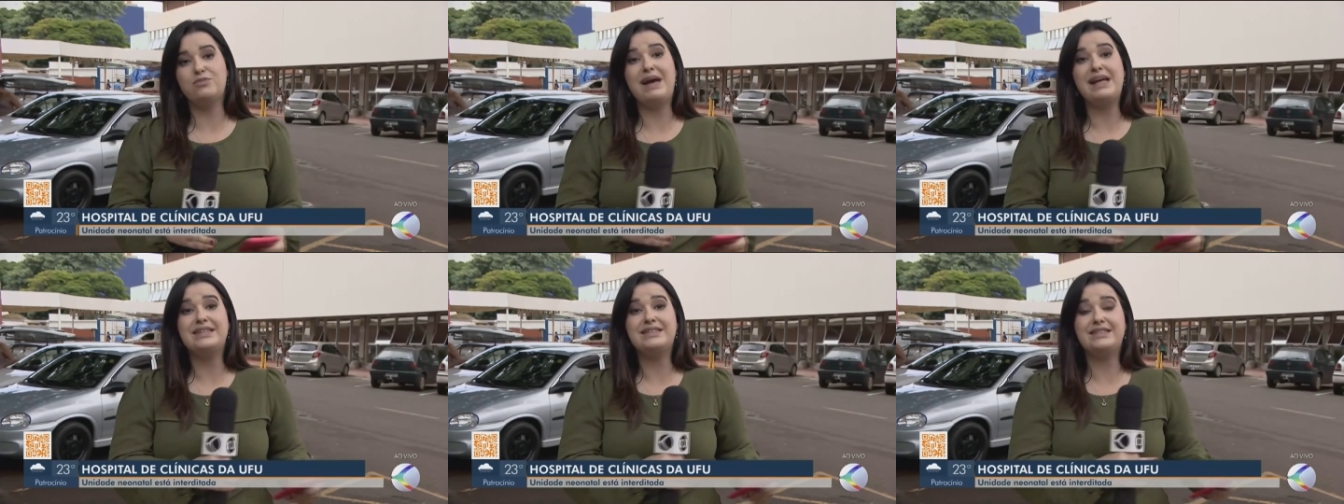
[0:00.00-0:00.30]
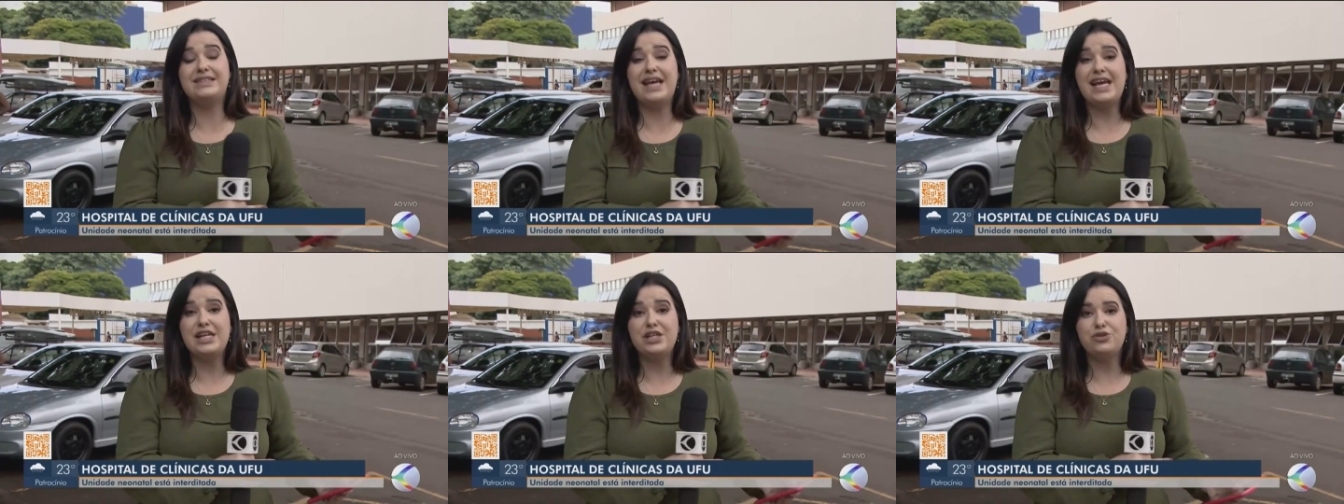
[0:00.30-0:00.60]
Mas
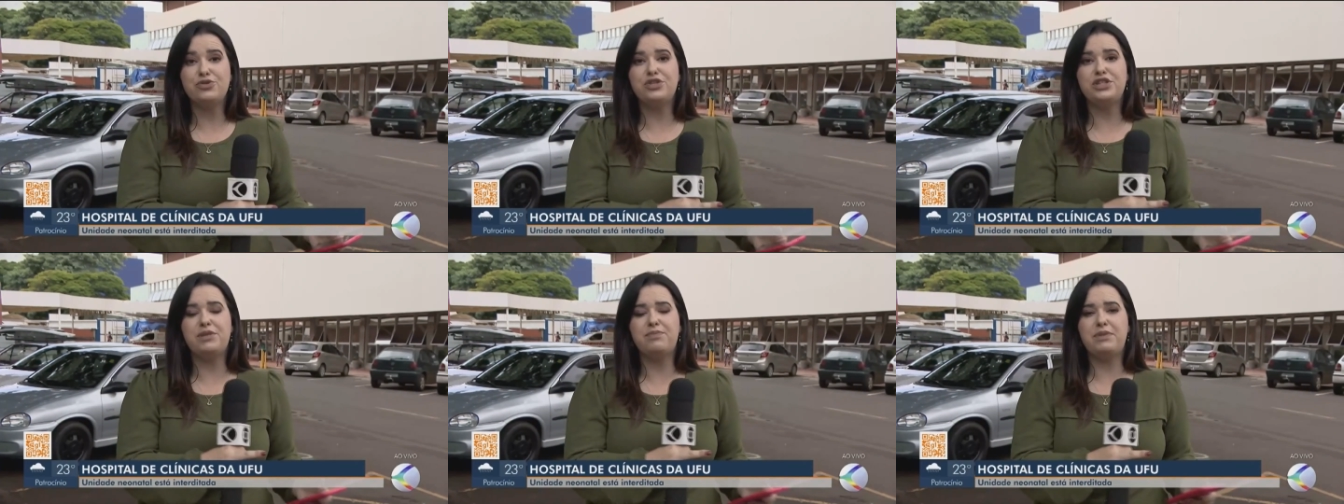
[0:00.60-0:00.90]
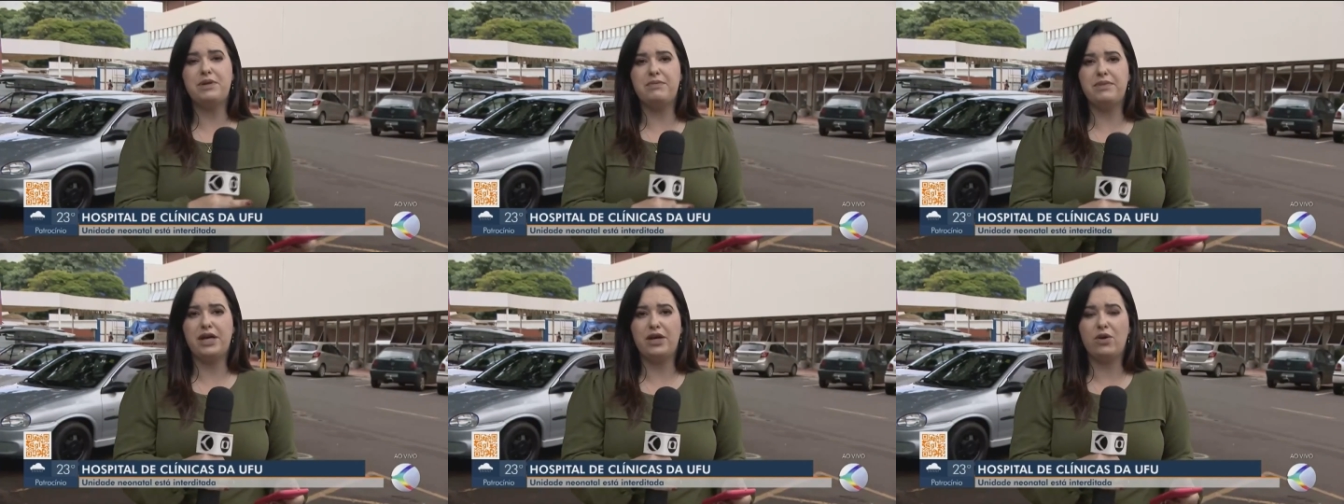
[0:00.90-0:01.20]
desde o dia
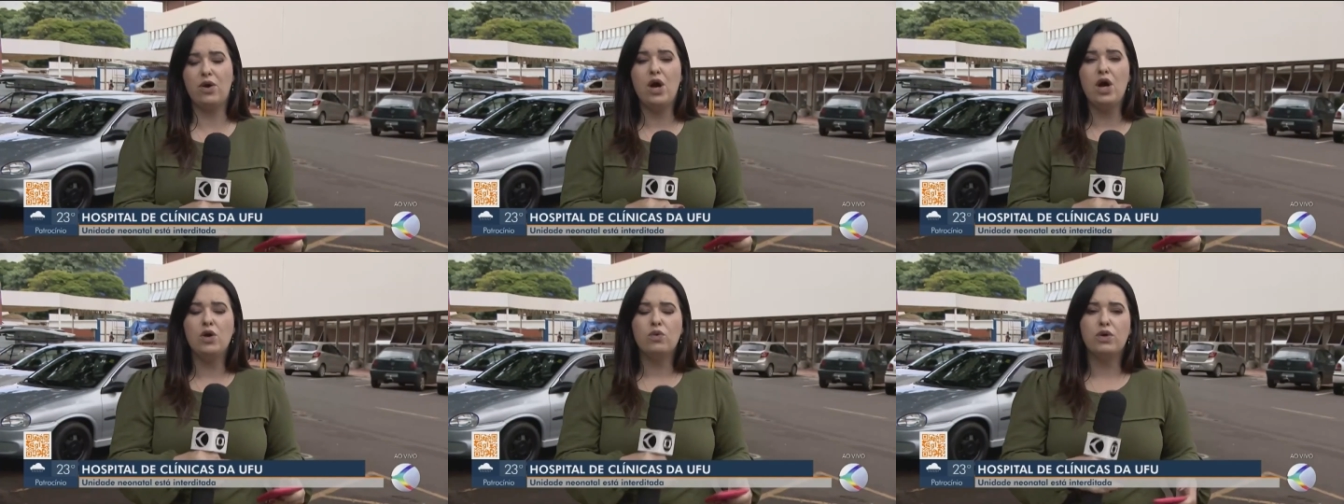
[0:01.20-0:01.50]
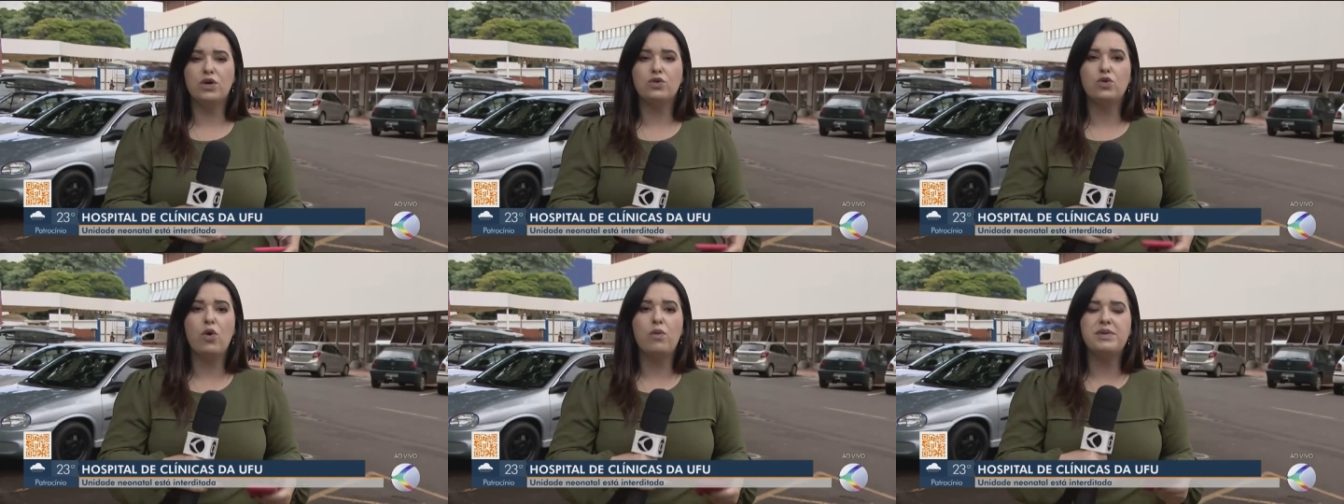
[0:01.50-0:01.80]
primeiro,
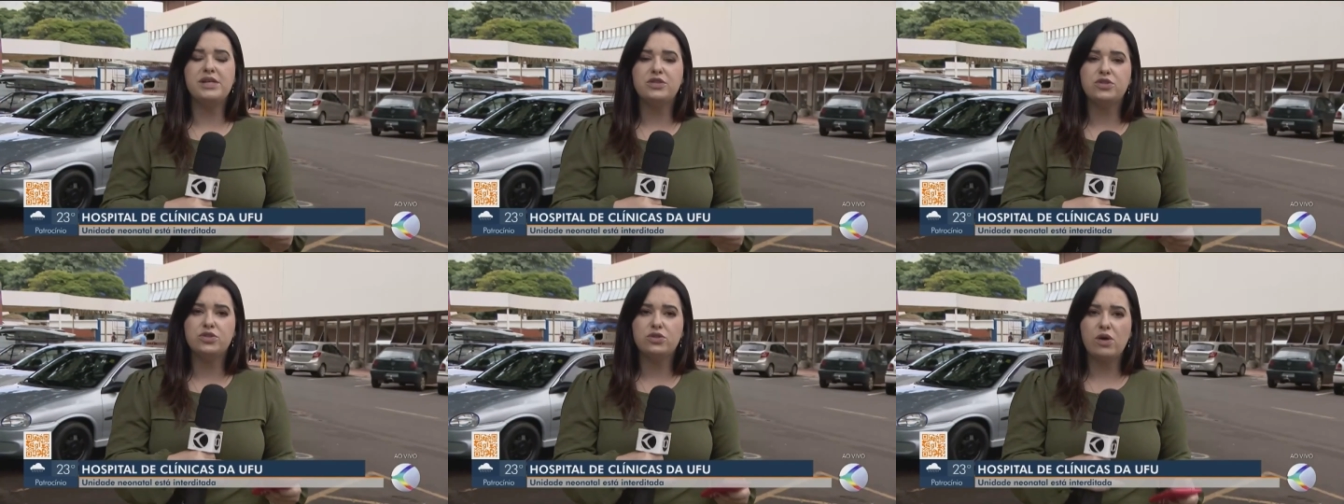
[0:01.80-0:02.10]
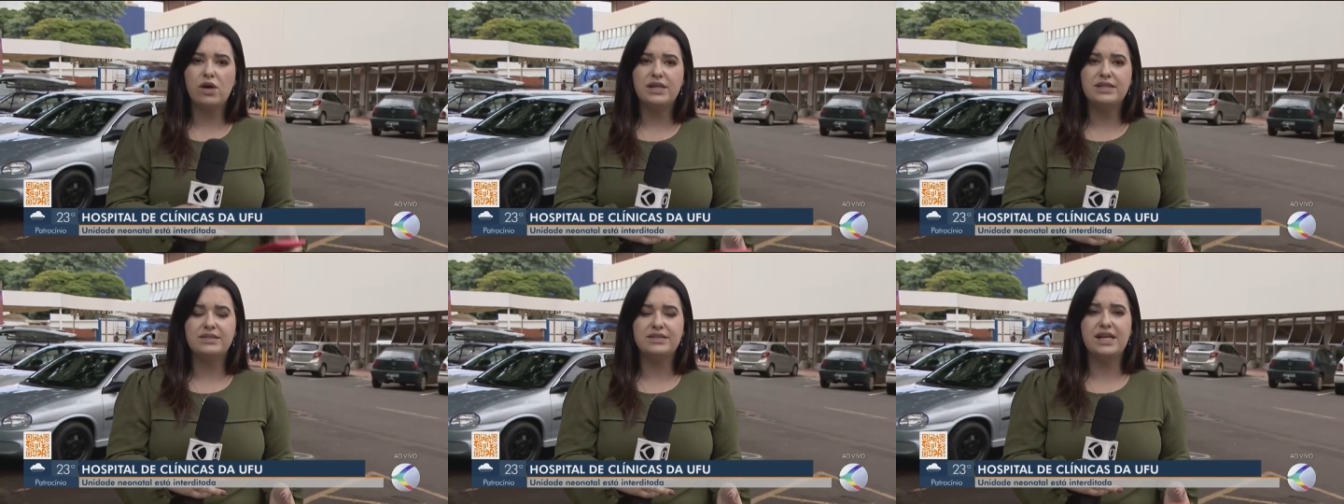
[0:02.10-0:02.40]
quando
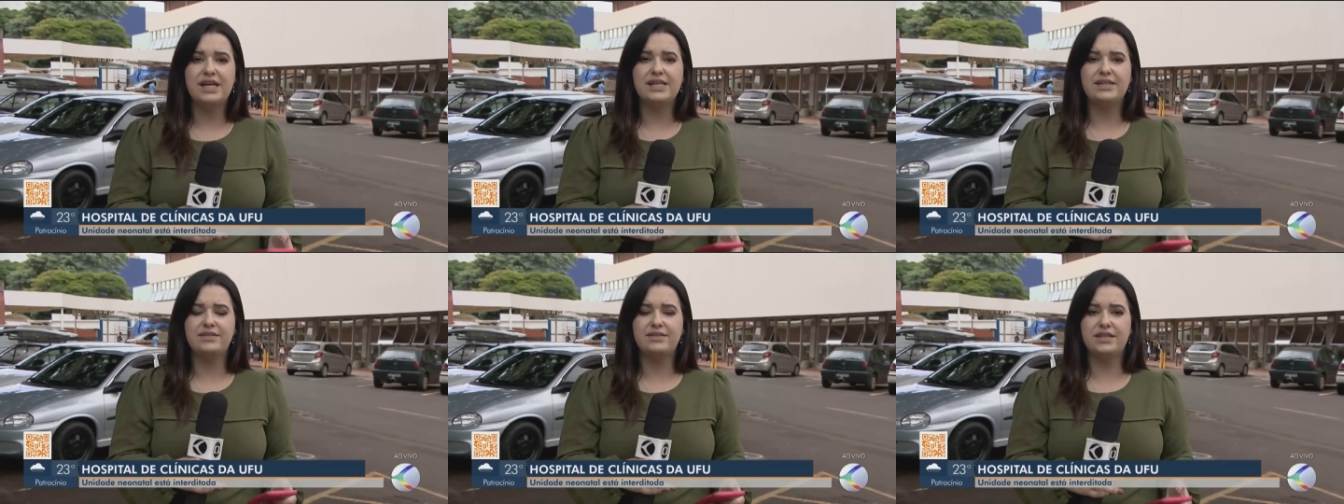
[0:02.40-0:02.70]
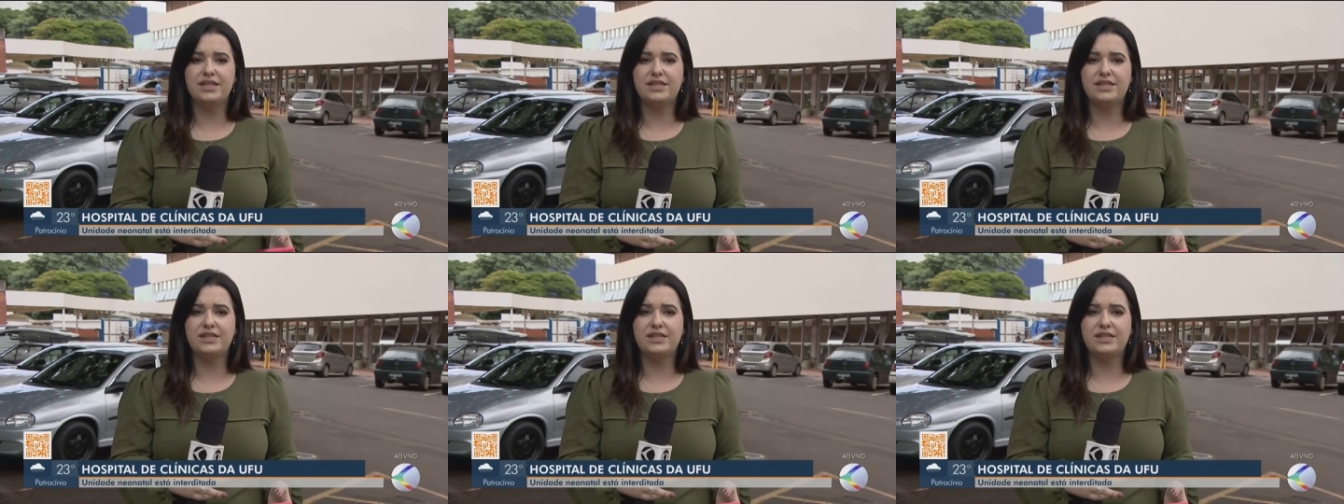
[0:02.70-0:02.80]
começou essa restrição,